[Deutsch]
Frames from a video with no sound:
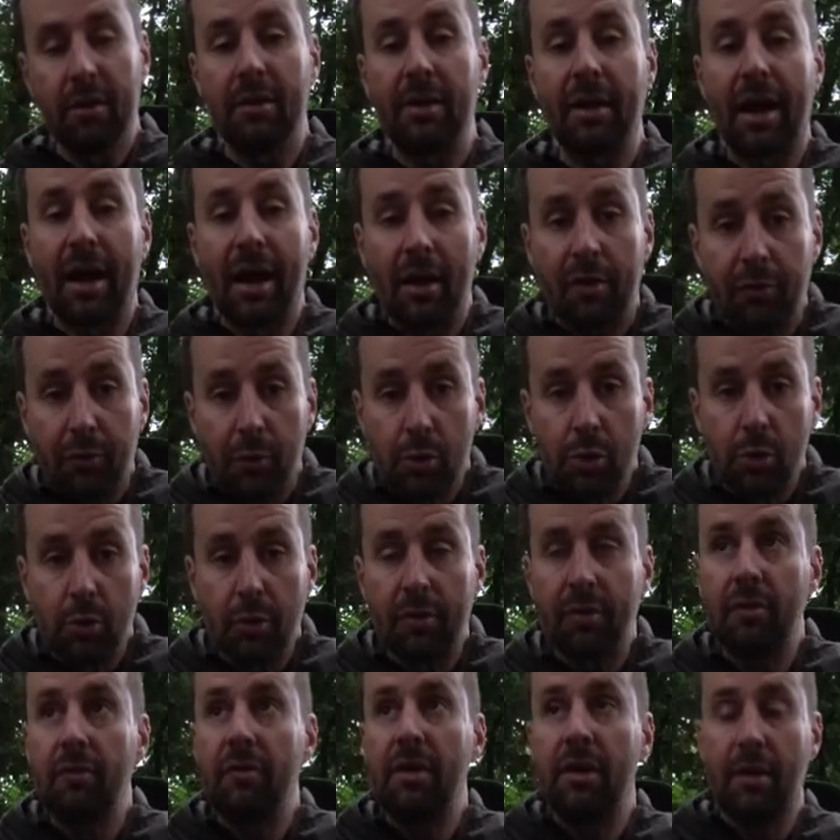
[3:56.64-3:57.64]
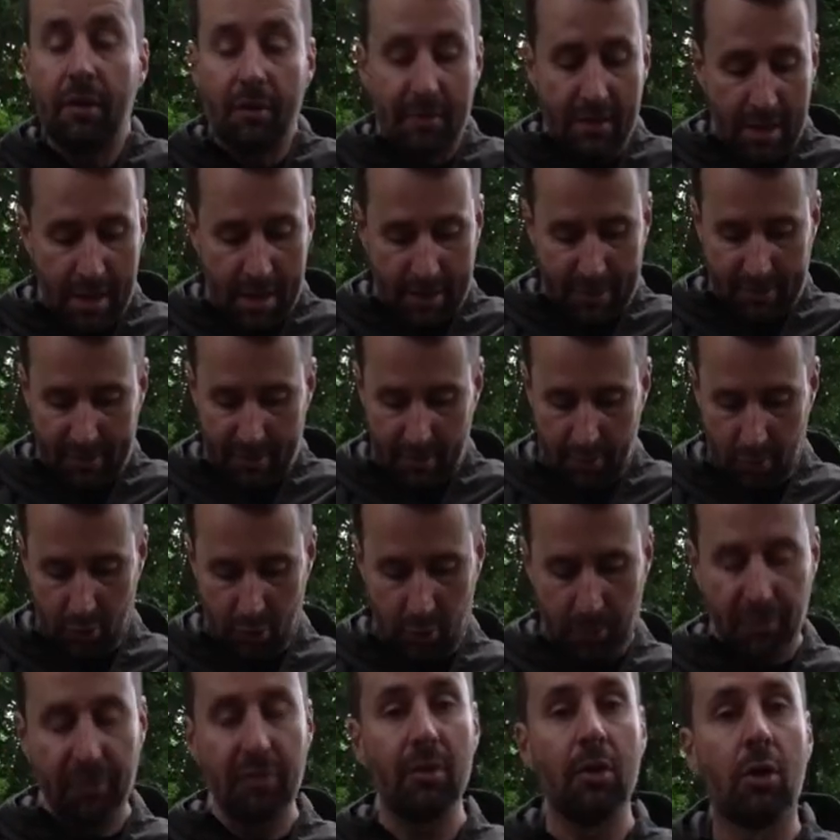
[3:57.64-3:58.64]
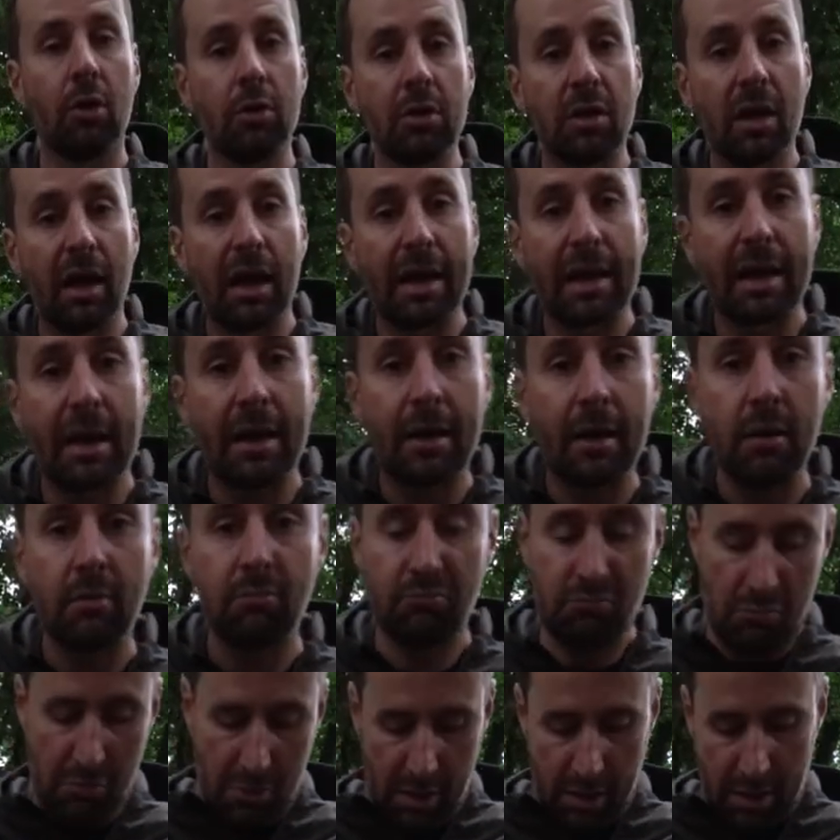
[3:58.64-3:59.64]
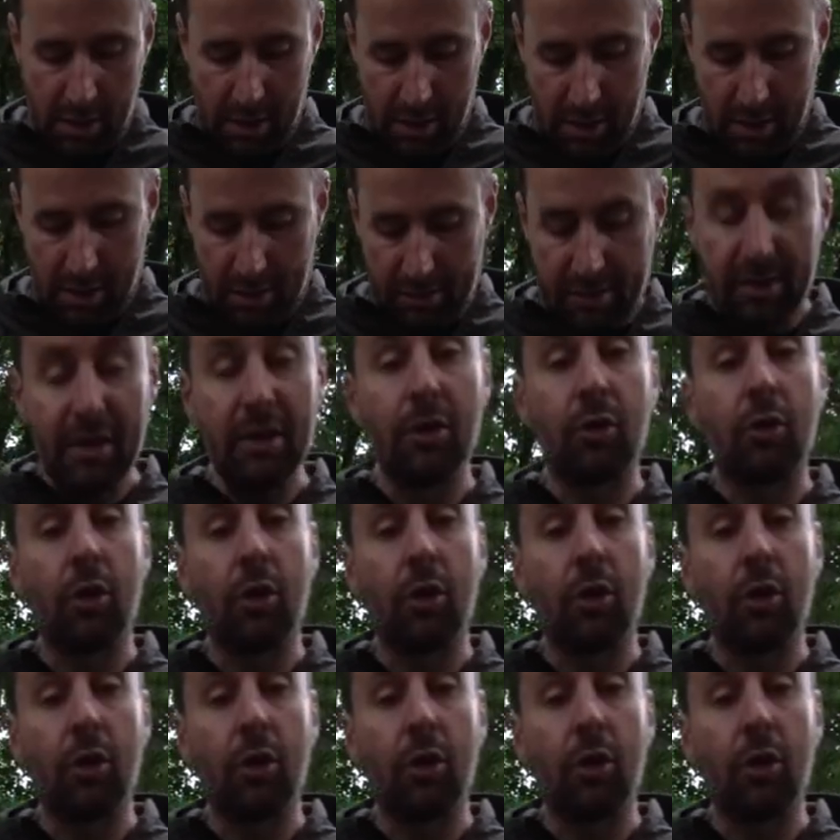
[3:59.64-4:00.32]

Die Reißverschlüsse, wie gesagt, YKK die